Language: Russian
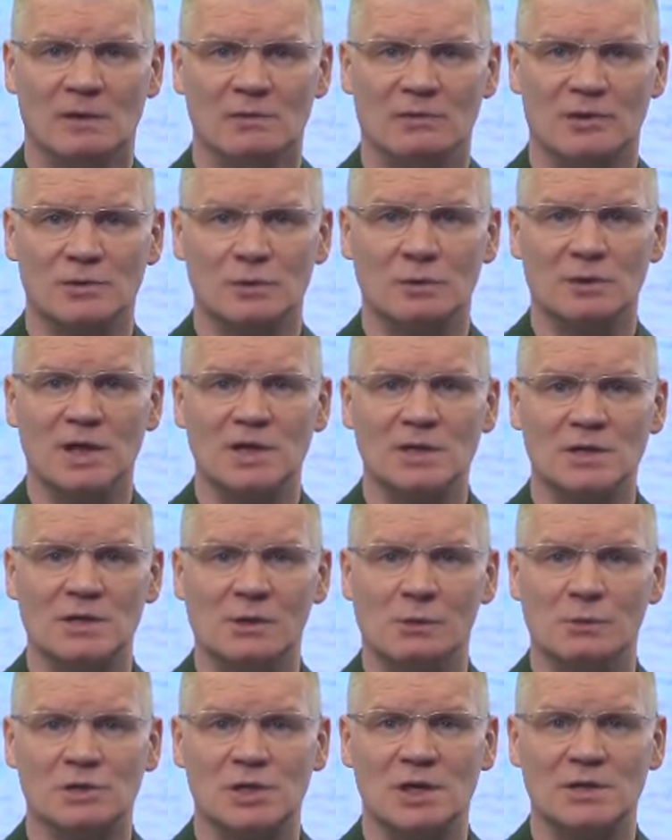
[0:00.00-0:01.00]
В результате
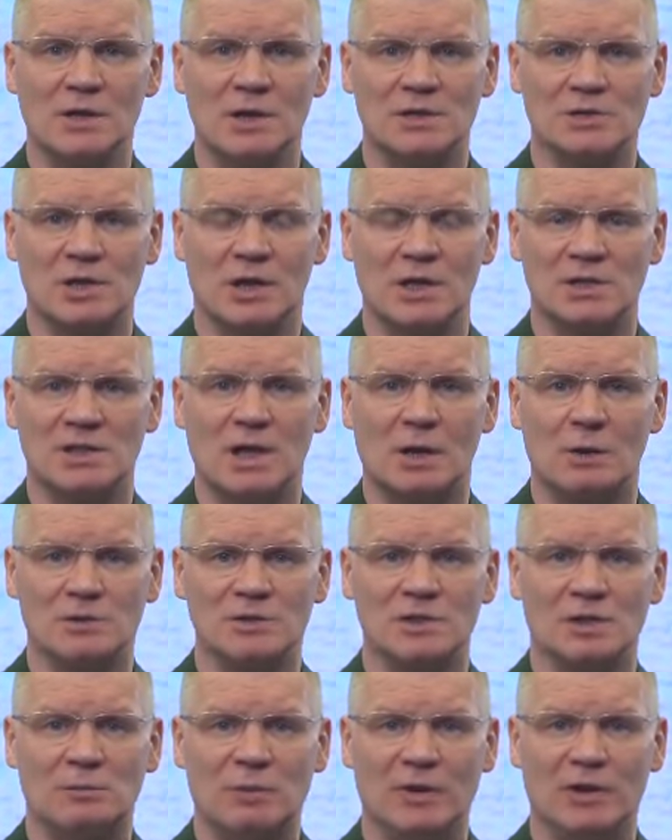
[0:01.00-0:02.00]
нарушения
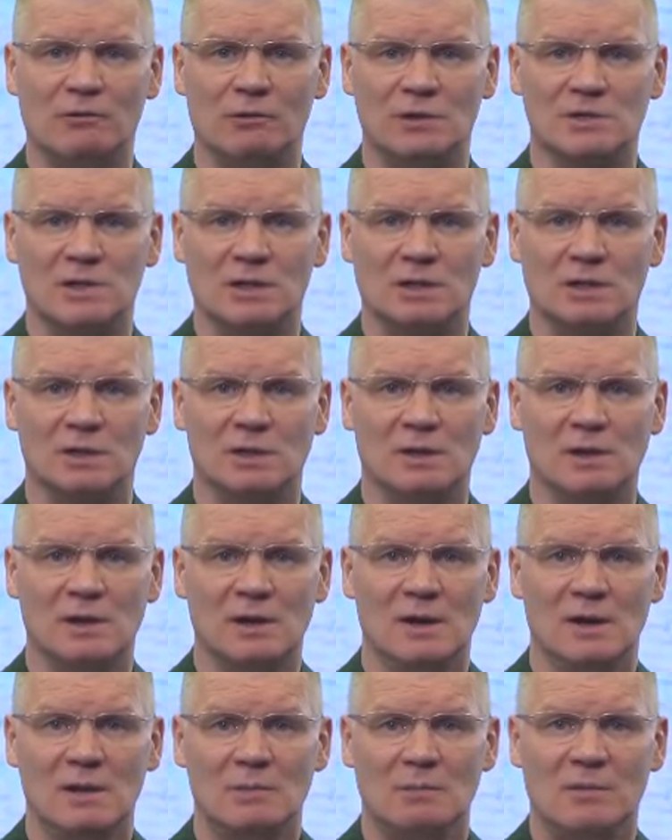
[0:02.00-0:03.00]
железнодорожных перевозок
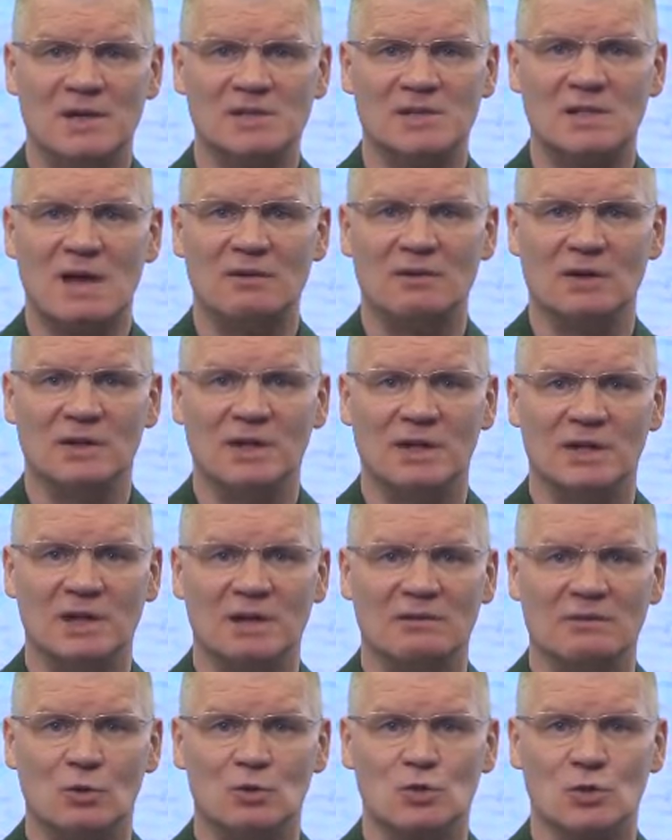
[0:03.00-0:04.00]
поставленное
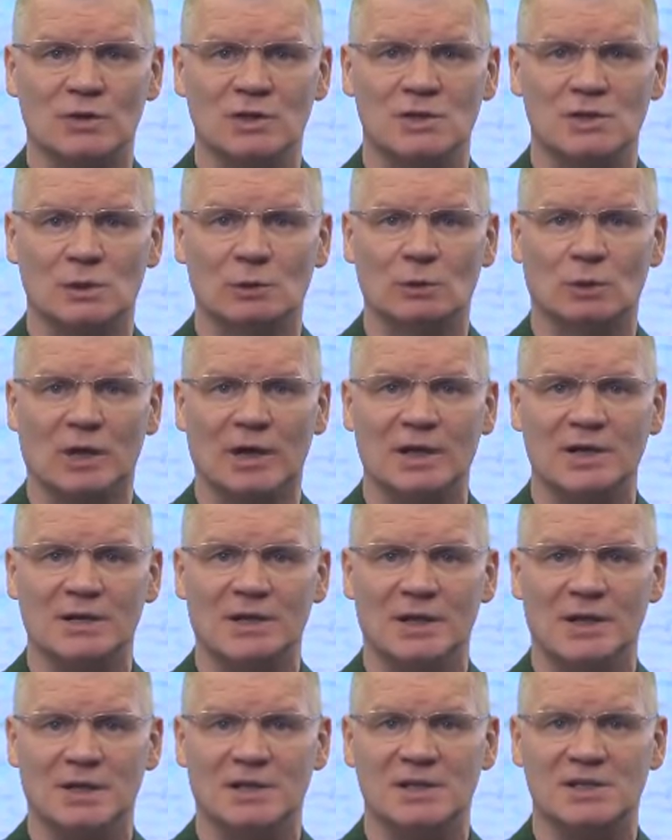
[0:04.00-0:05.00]
для вооруженных сил
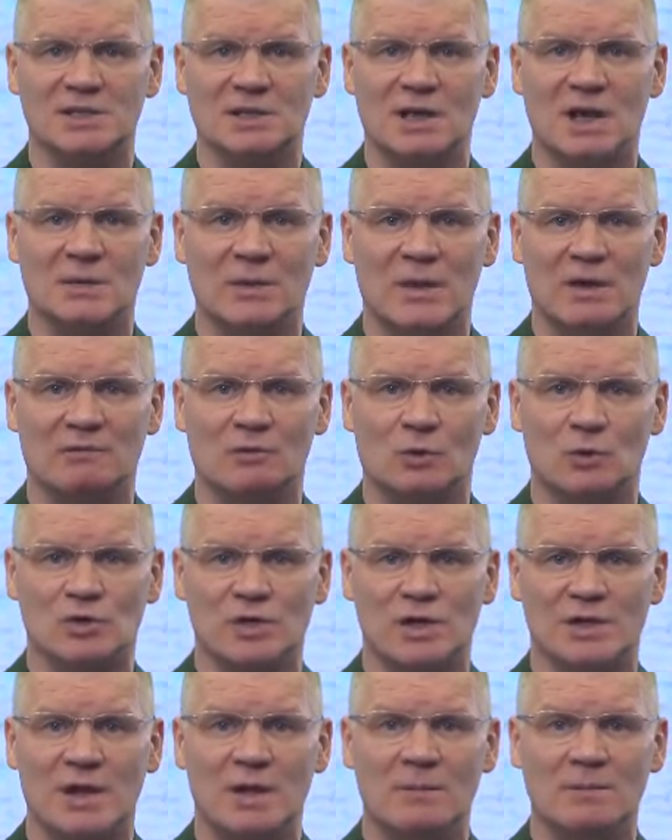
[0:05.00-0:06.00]
Украины иностранное
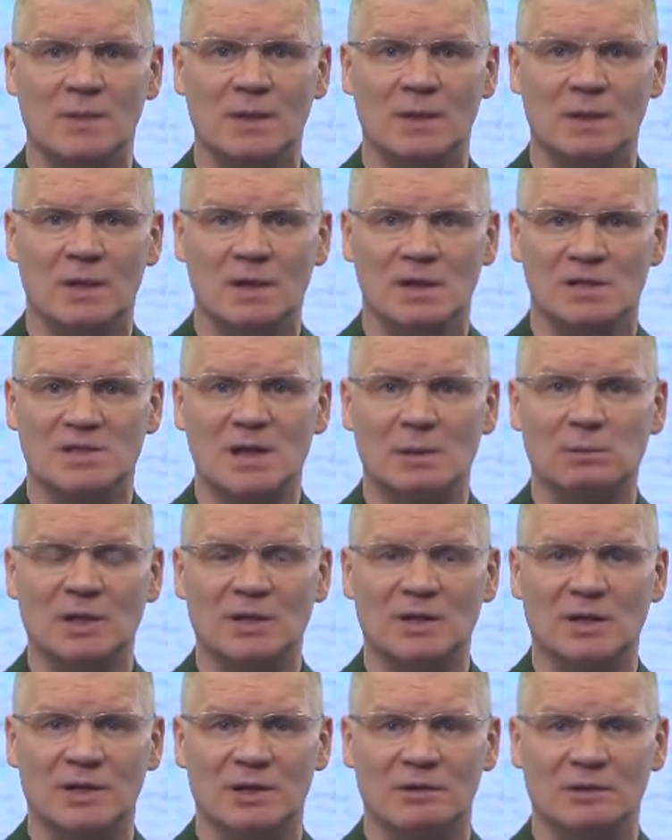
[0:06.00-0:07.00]
вооружение
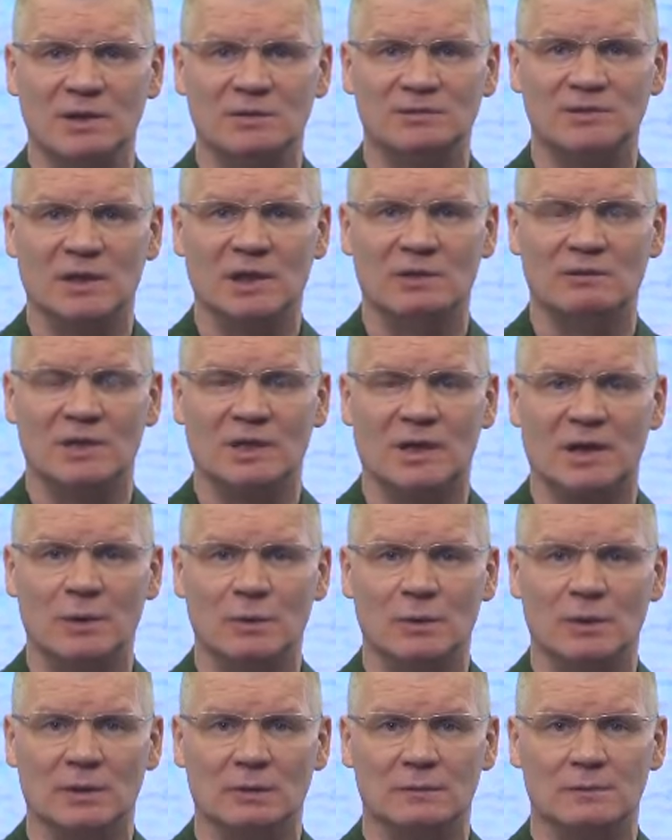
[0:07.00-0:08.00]
заблокировано в тыловых
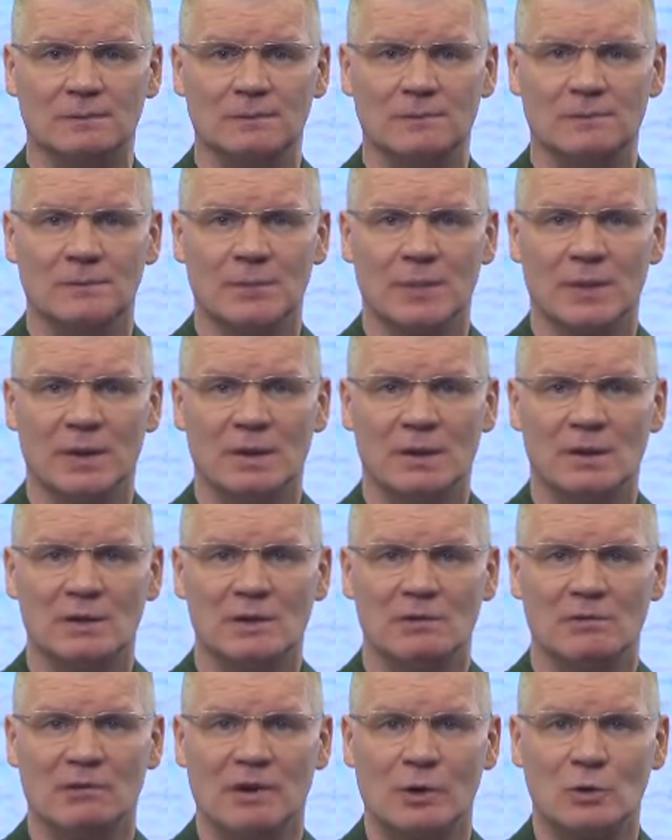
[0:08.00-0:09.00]
районах.
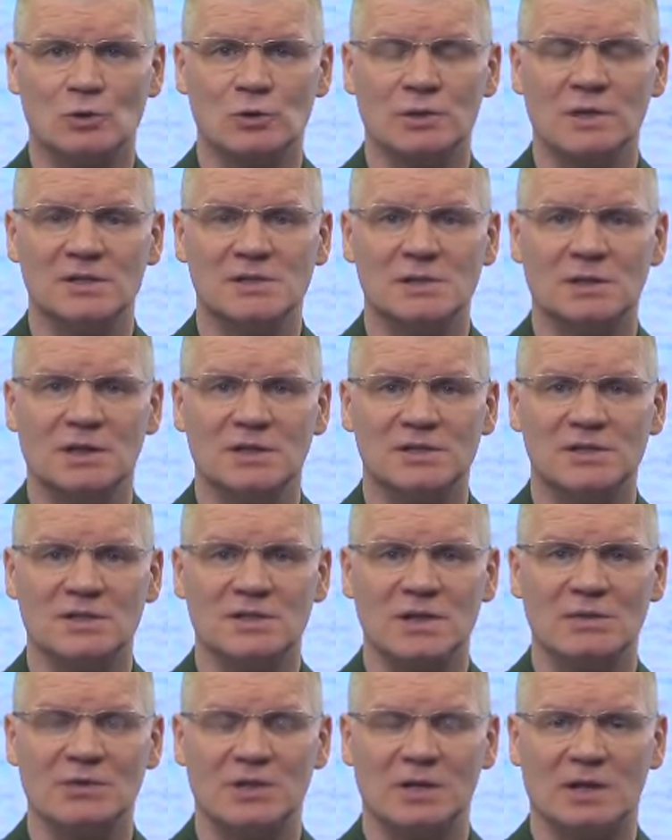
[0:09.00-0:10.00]
Вооруженные силы
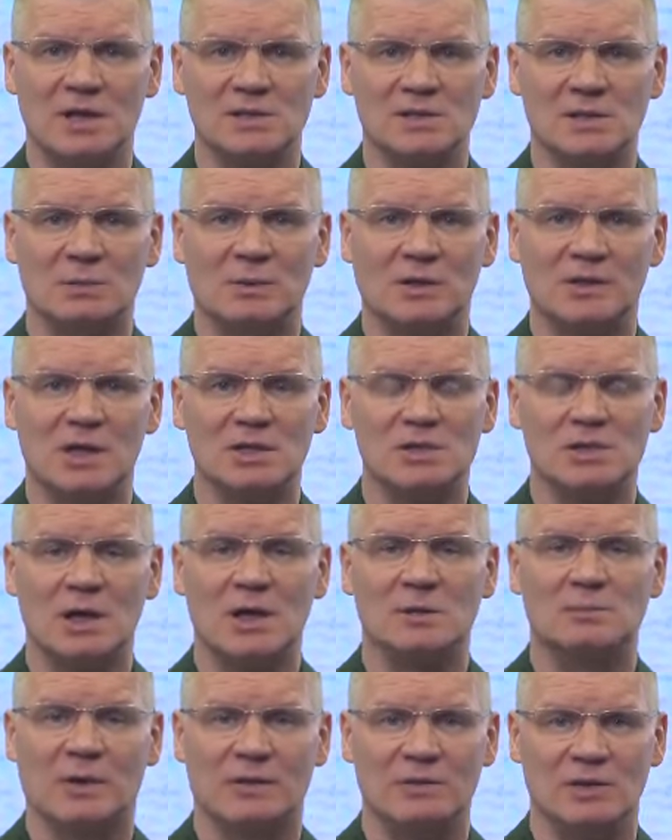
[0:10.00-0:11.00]
Российской Федерации
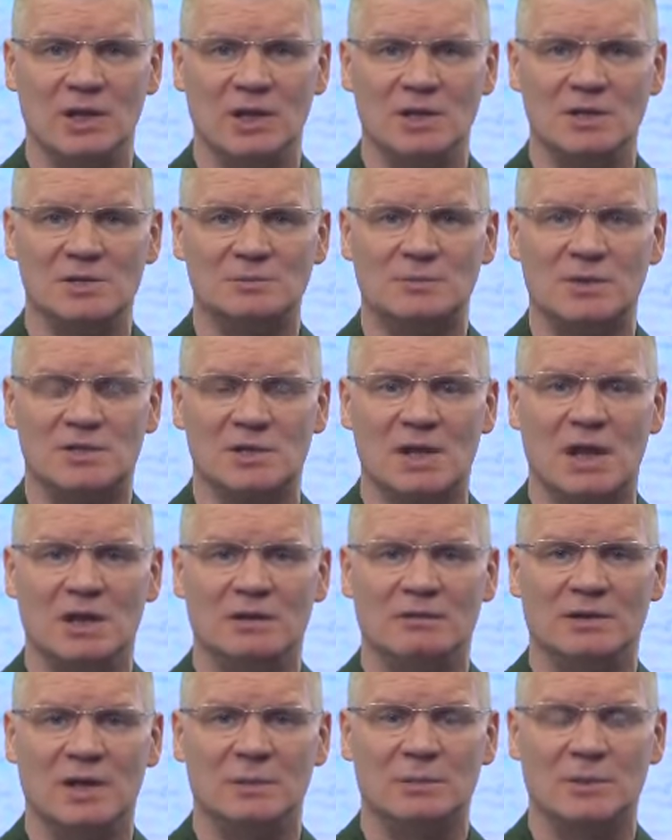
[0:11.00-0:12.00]
продолжают проведение
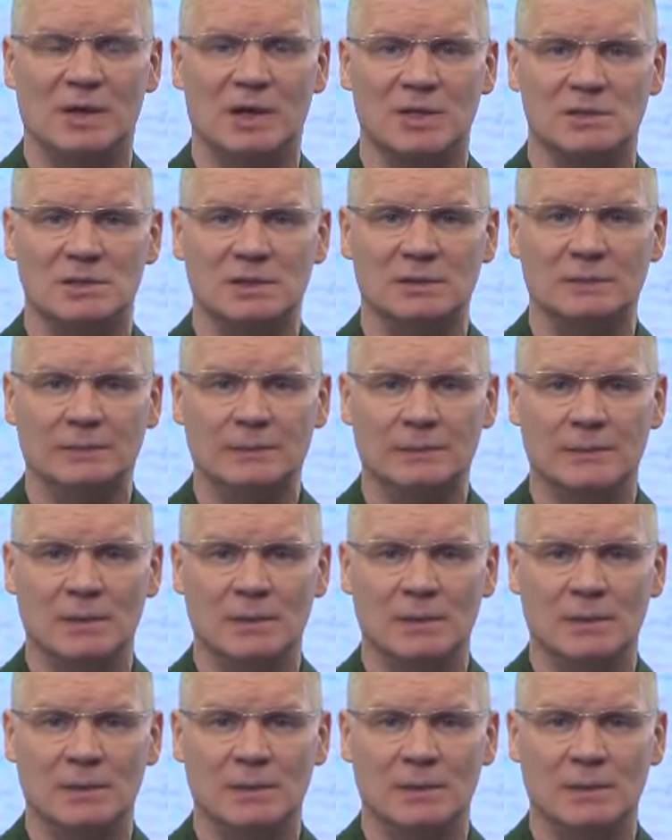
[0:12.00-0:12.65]
специальной военной операции.